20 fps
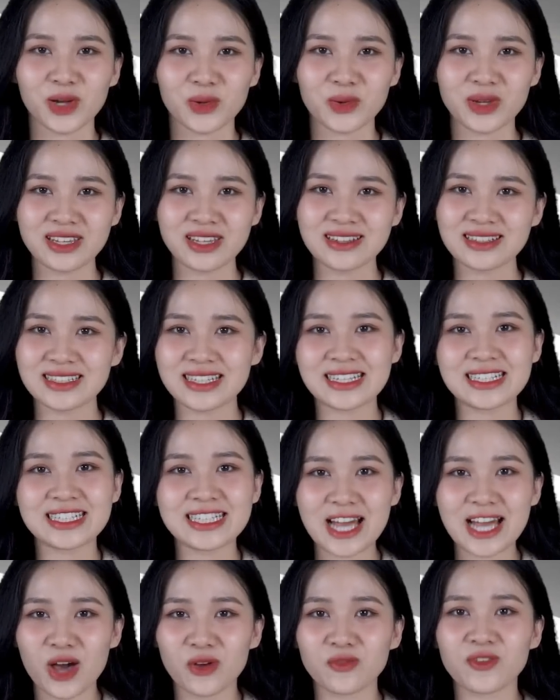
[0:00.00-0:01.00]
Quỳnh Như xin
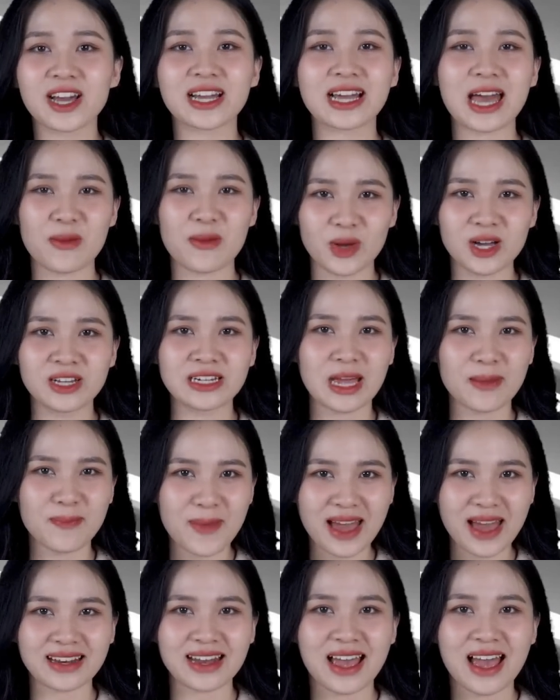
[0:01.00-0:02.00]
chào và cảm ơn các
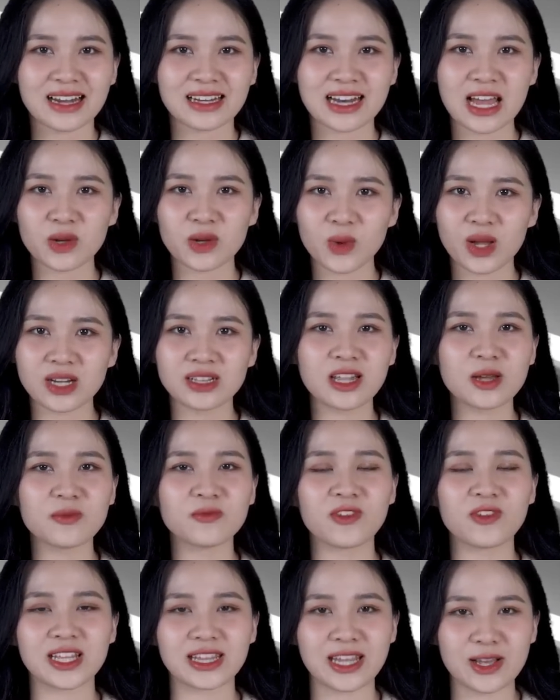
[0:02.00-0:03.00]
bạn đã quan
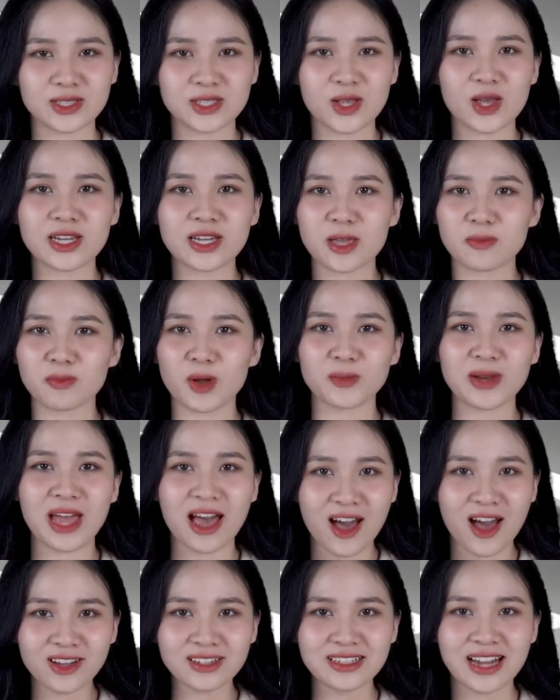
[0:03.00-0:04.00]
tâm và theo dõi kênh bóng
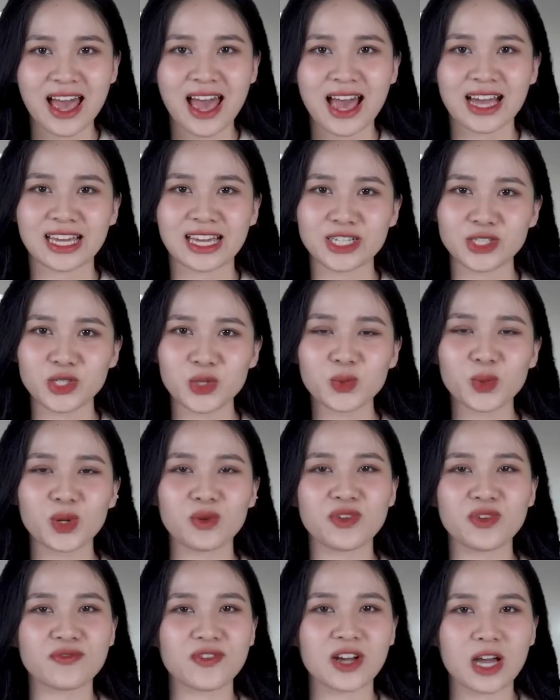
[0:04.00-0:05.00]
đá hot. Kính chúc
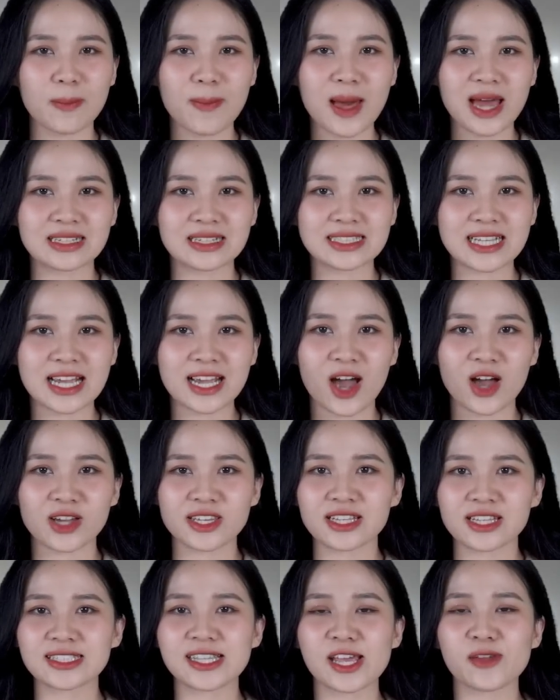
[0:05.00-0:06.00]
quý vị và các bạn sẽ có
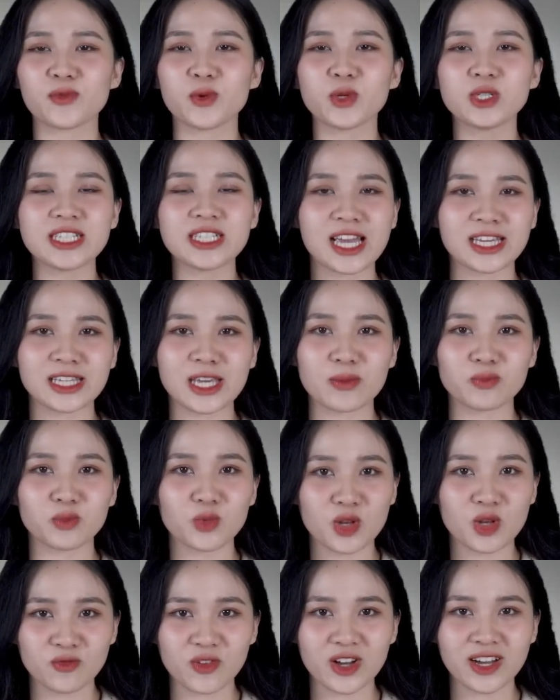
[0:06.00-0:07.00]
những giây phút trải
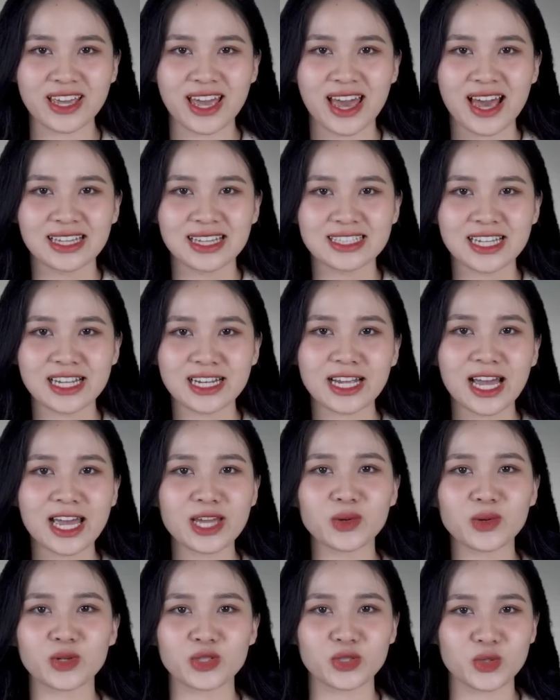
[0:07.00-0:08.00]
nghiệm tuyệt vời trên
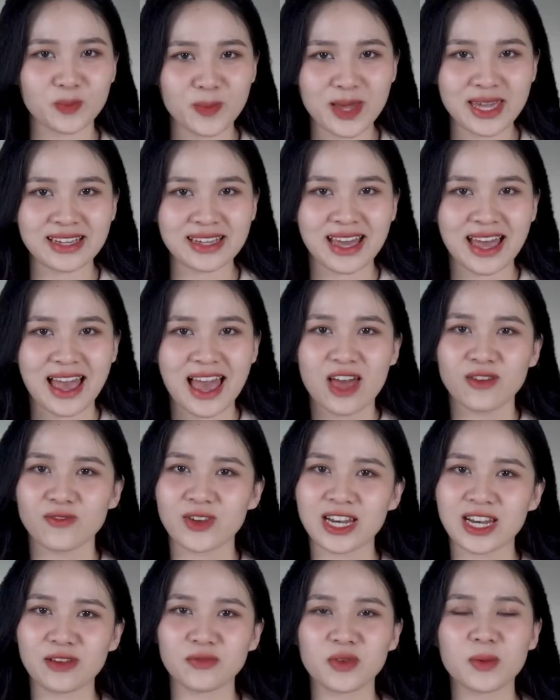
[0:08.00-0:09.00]
kênh của chúng mình.
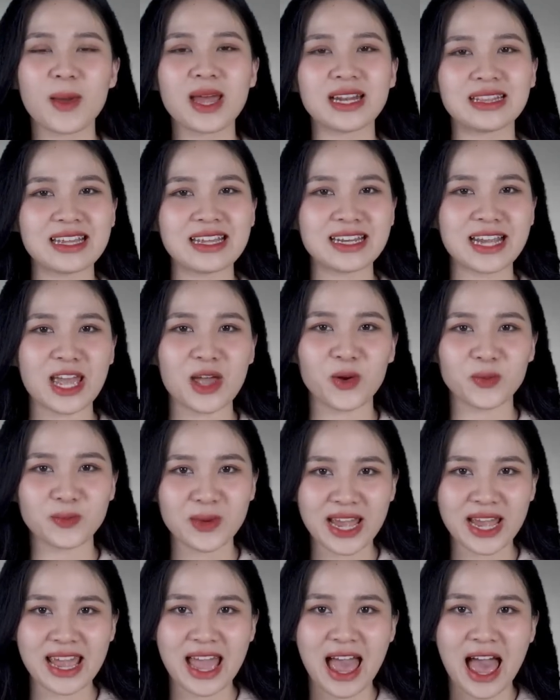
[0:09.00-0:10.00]
Và đến với bản tin ngày
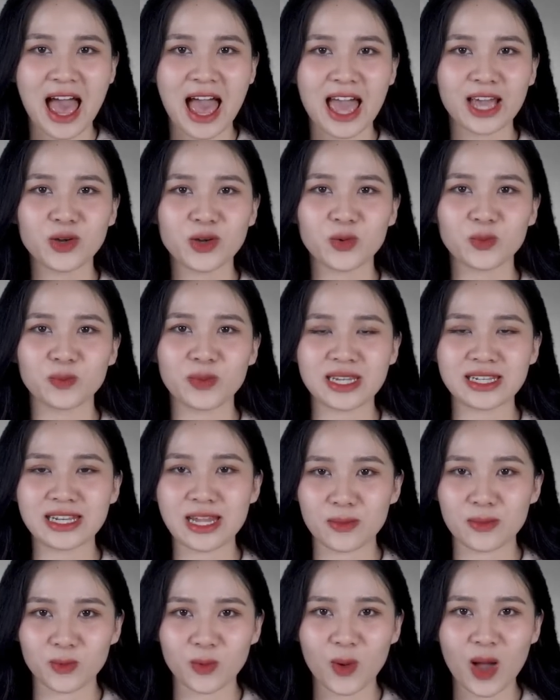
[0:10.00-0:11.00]
hôm nay, hãy cùng mình
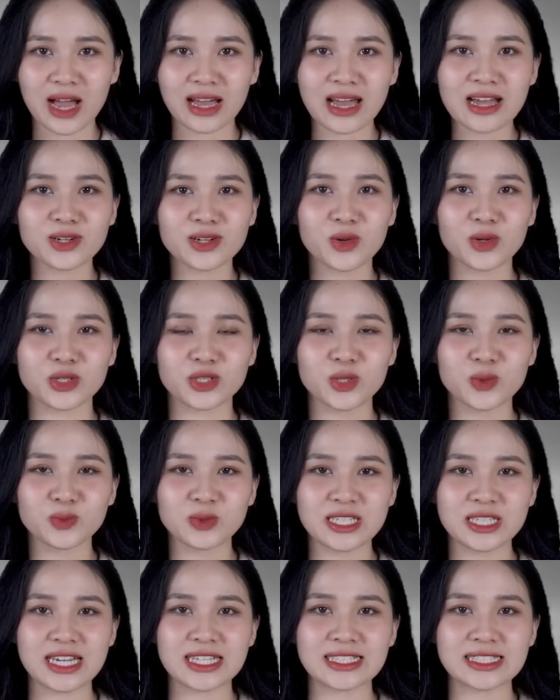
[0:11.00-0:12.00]
điểm qua các nội
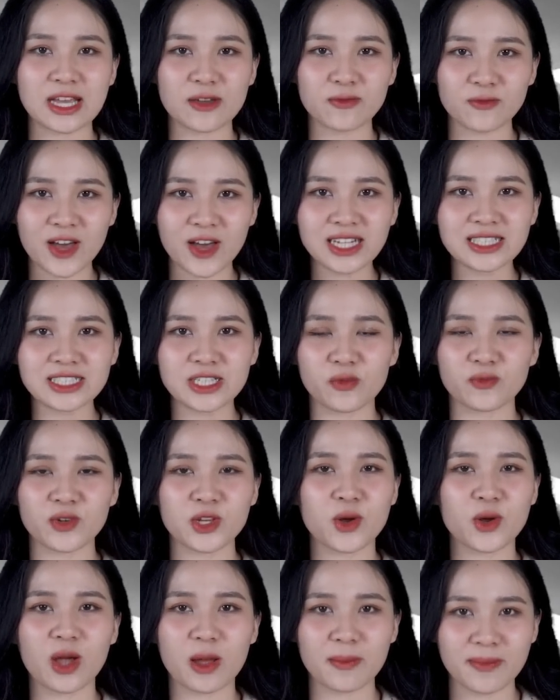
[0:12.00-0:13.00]
dung chính sẽ phát trong
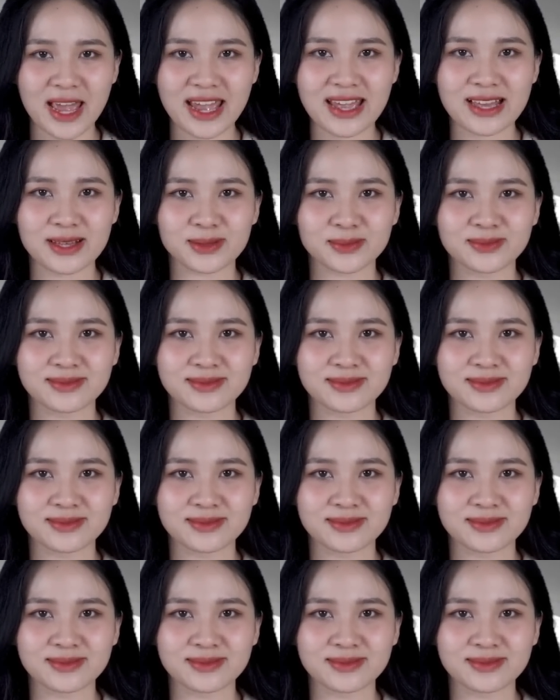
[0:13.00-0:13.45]
video ngày hôm nay.